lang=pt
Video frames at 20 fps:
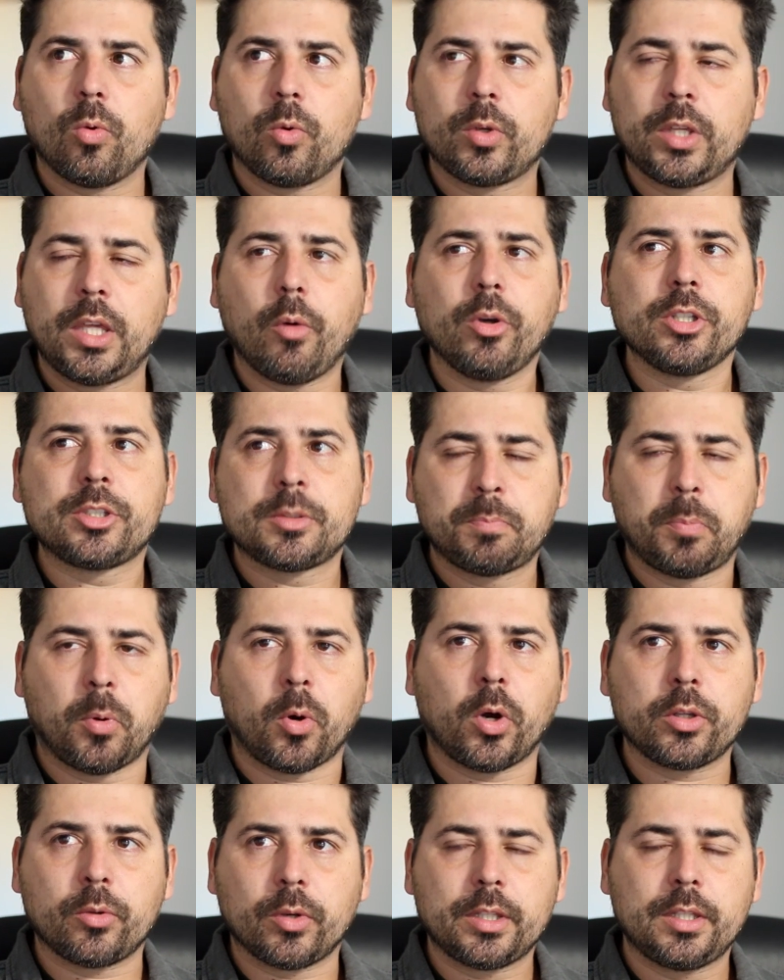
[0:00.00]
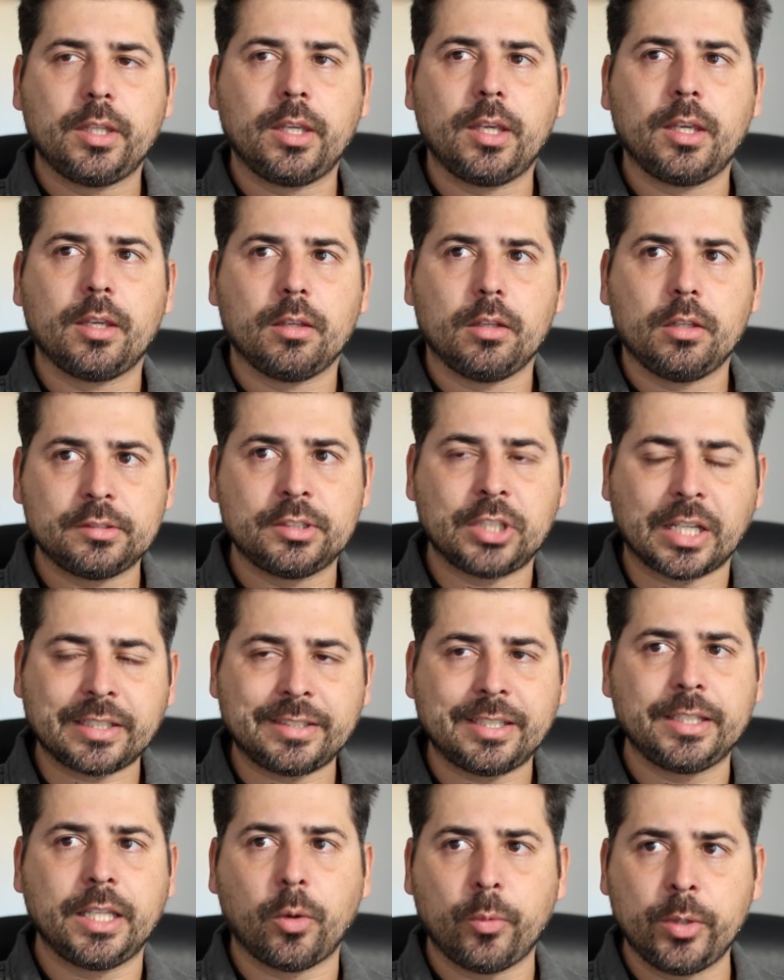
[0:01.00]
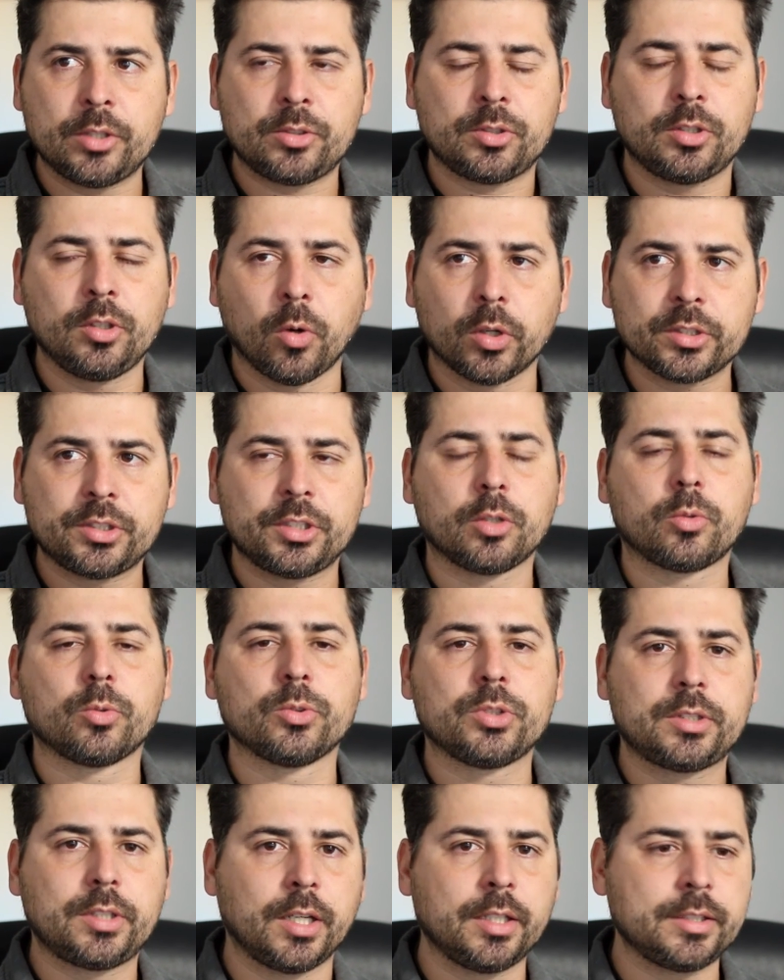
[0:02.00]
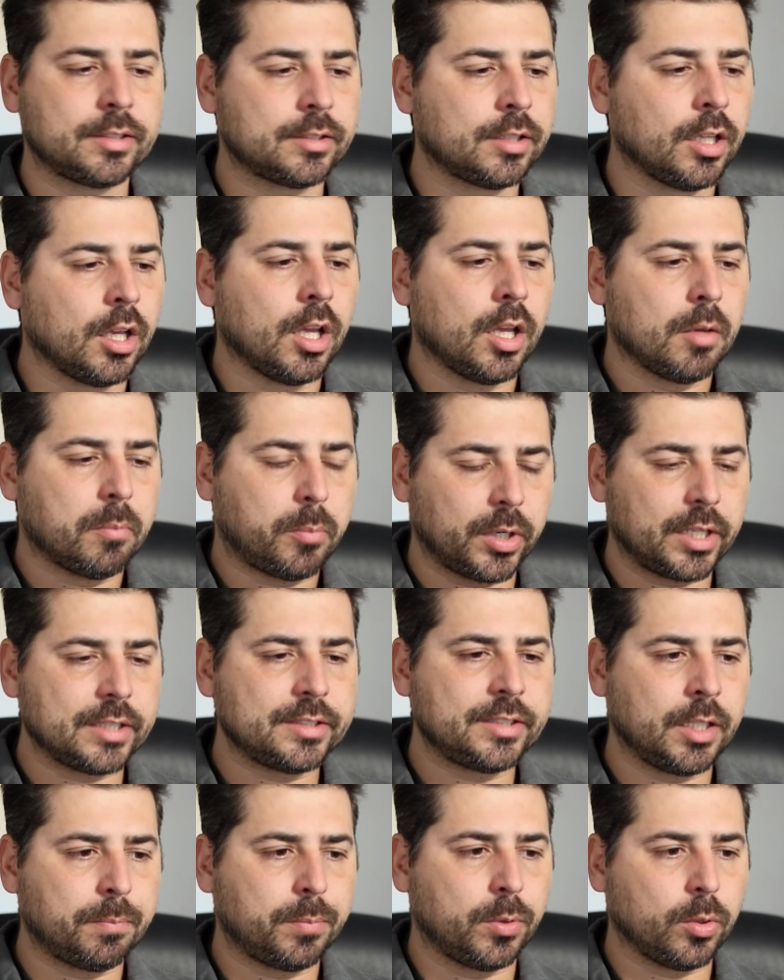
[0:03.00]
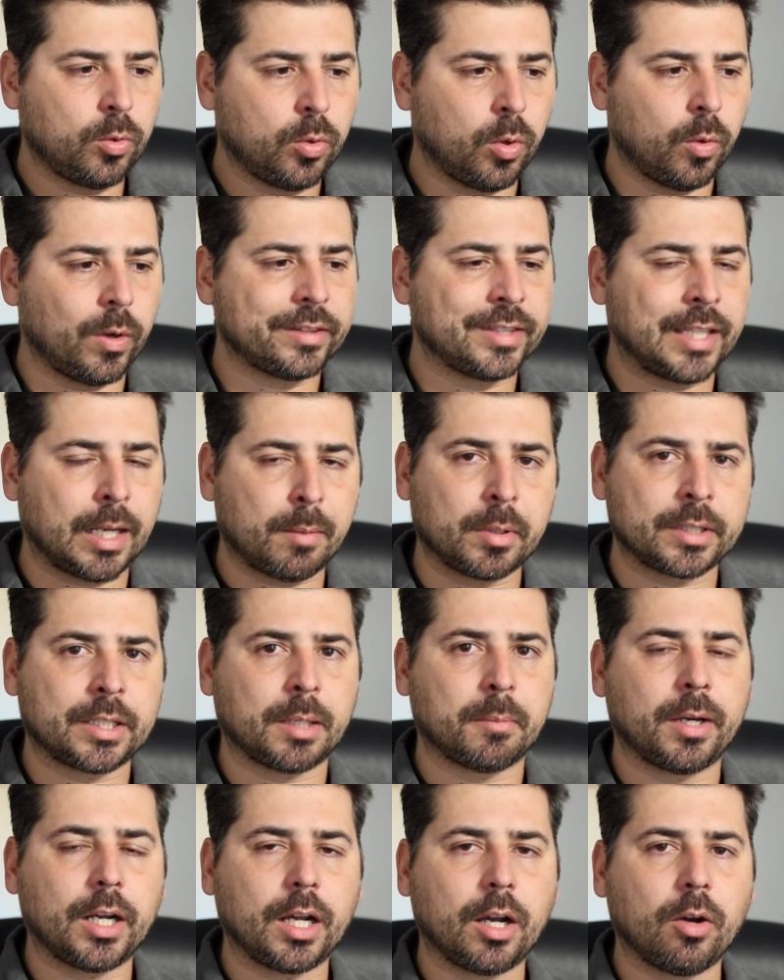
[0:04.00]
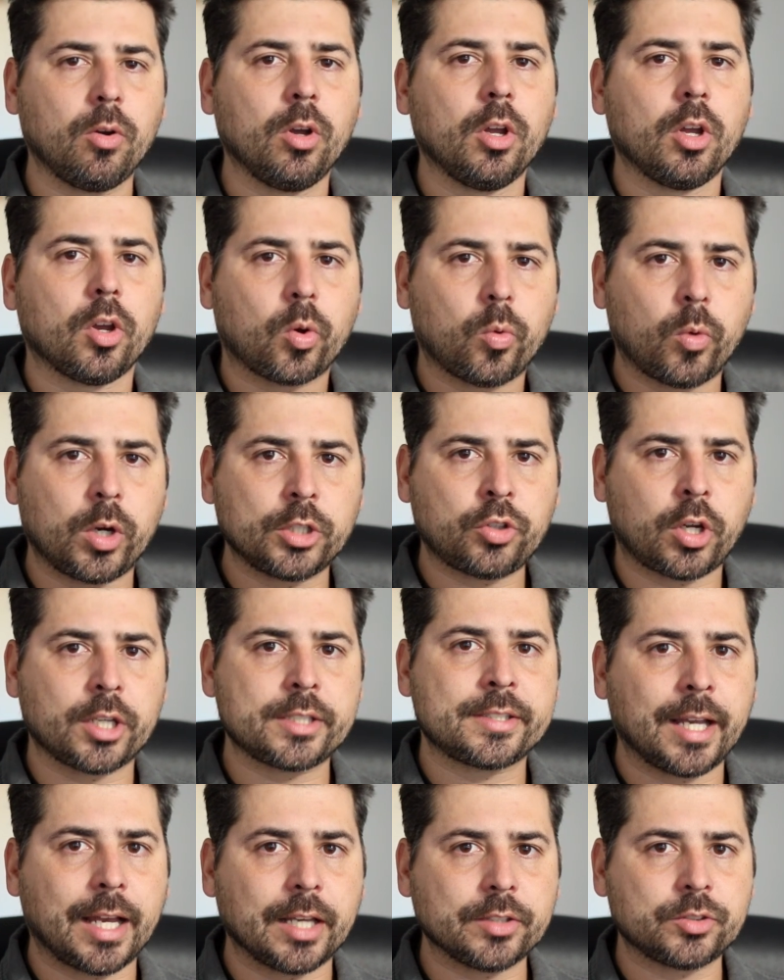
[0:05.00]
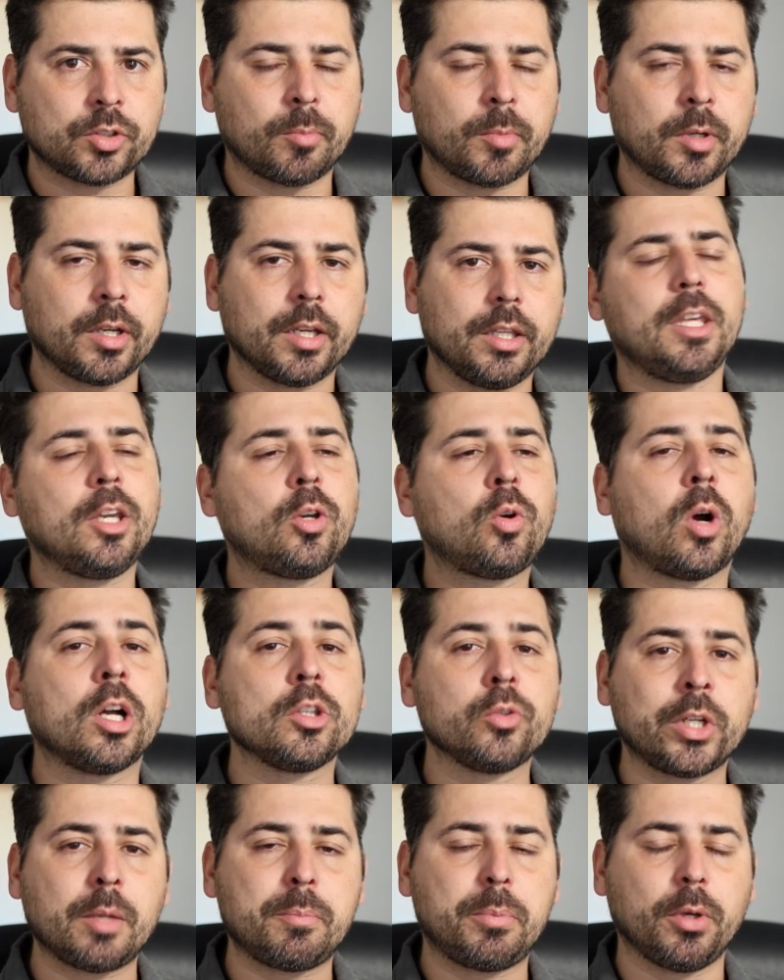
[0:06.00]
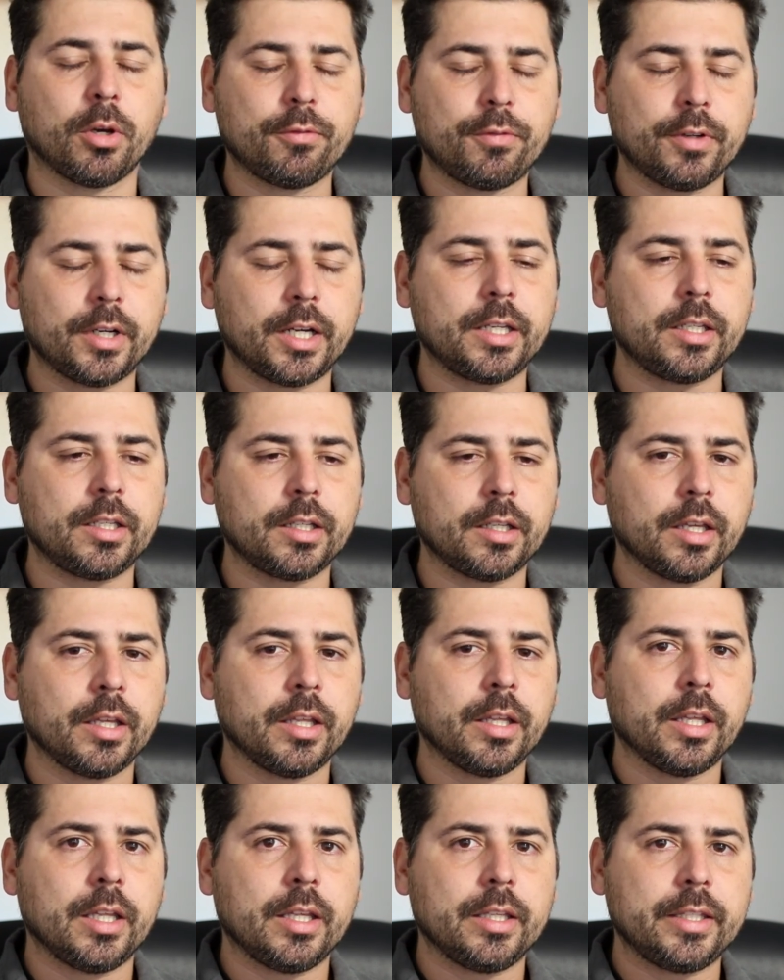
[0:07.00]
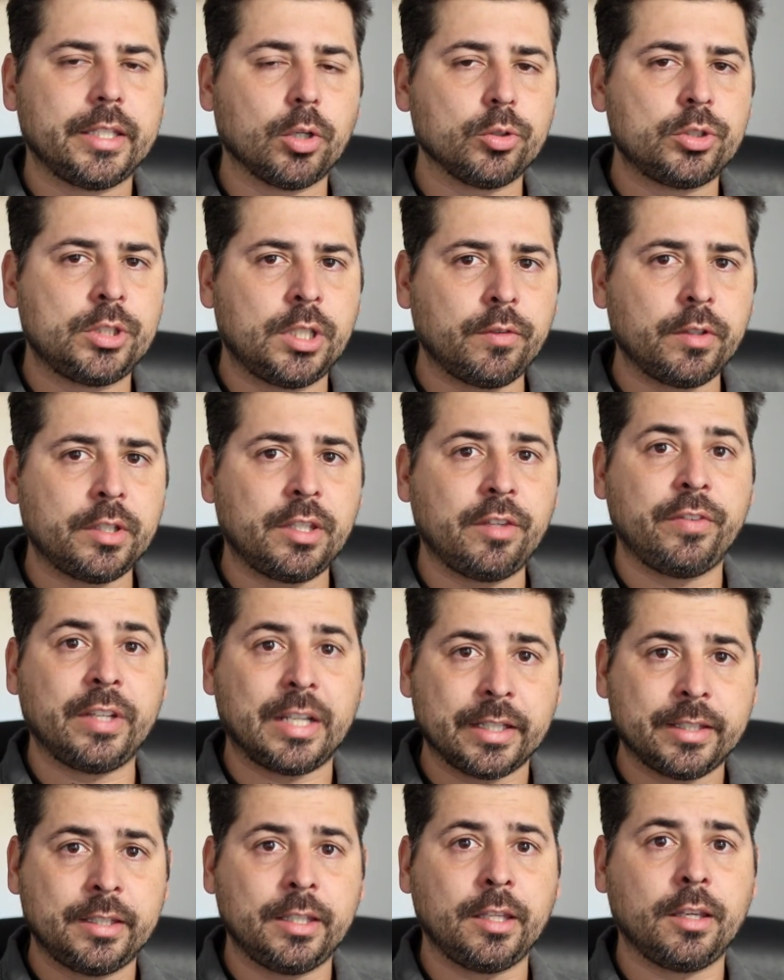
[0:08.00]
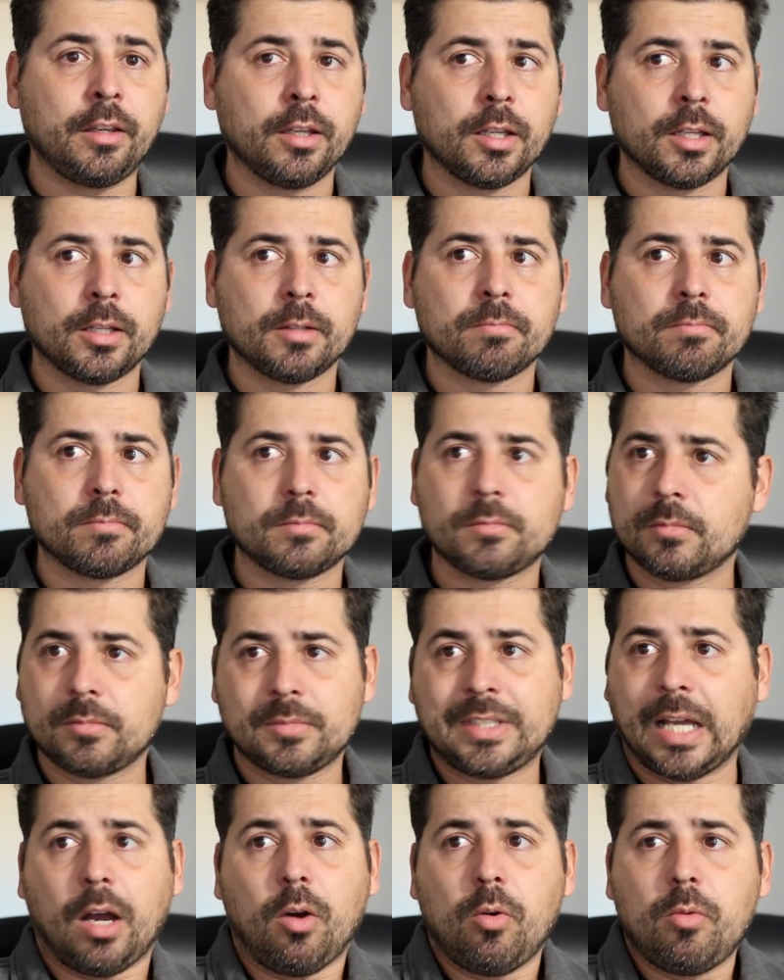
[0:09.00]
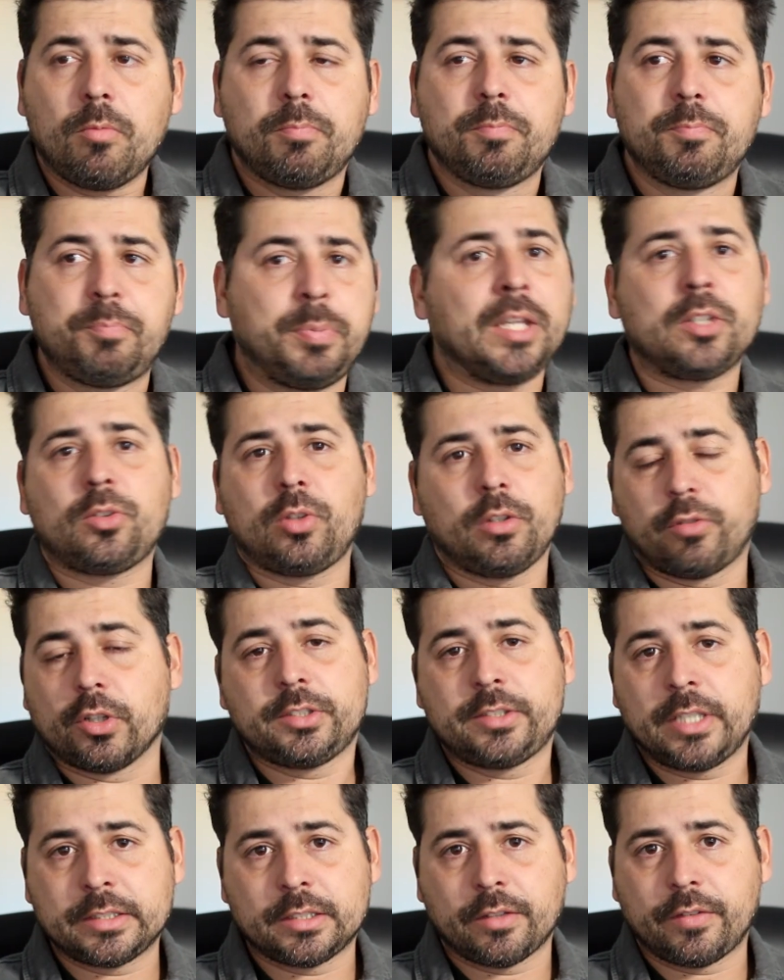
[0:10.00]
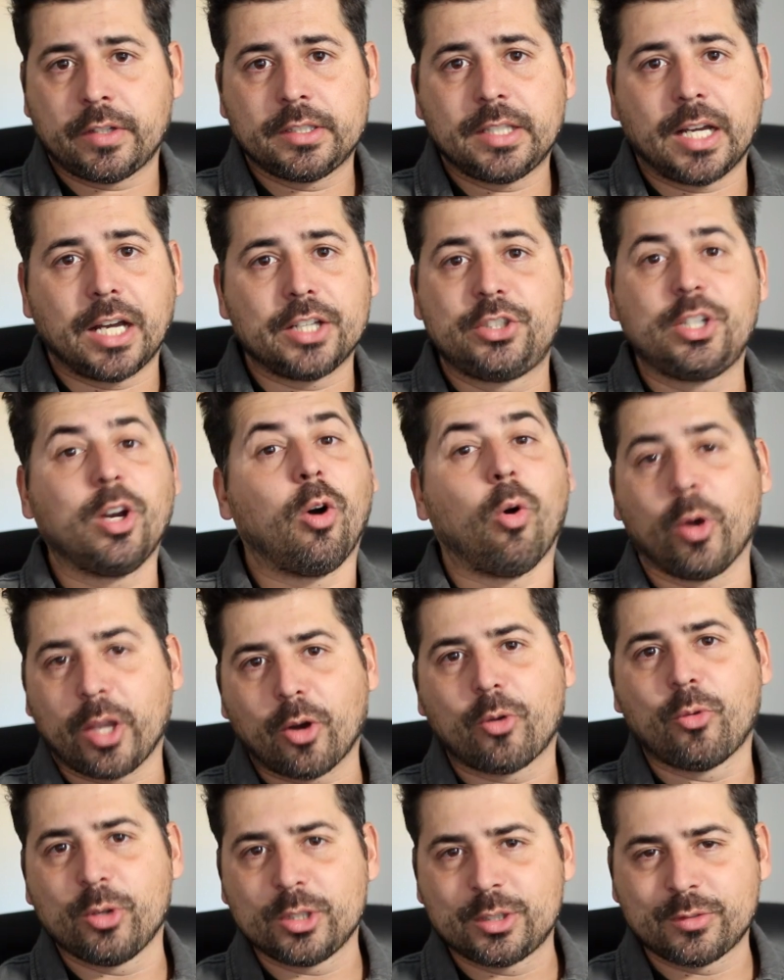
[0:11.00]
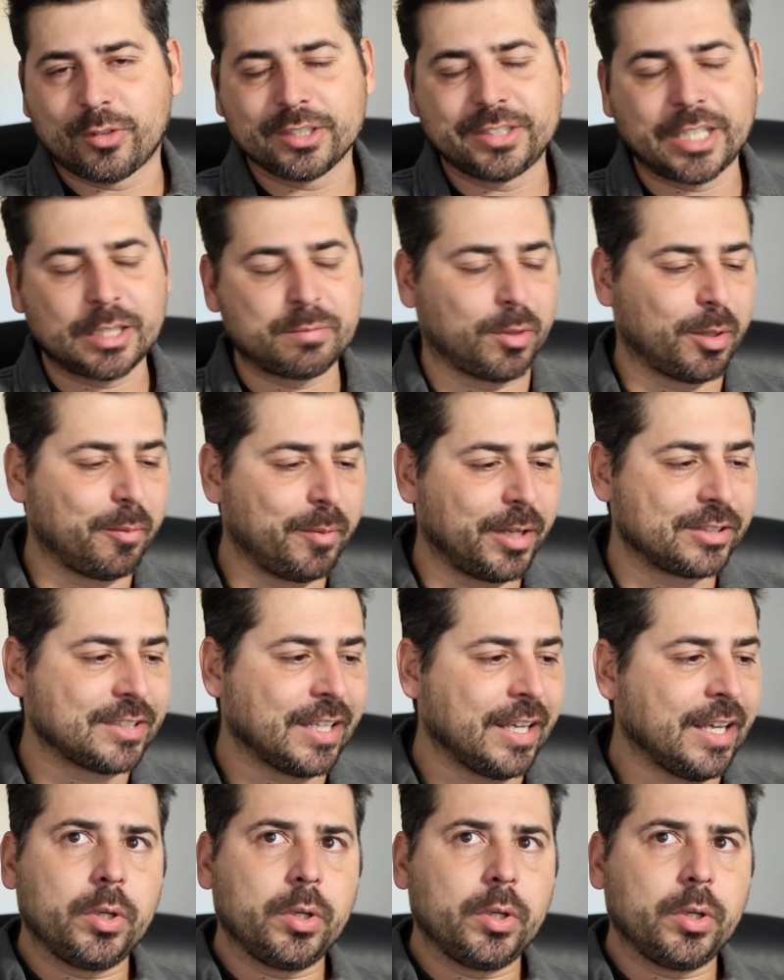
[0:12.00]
O que eu exponho aqui, já se deu isso em outras circunstâncias, por exemplo, com a Tabata Amaral, com a Joyce Hasselman e com a Luana Piovani, que eu tive que vir aqui dá um pito em vocês, na verdade, ou em alguns de vocês, pelo menos.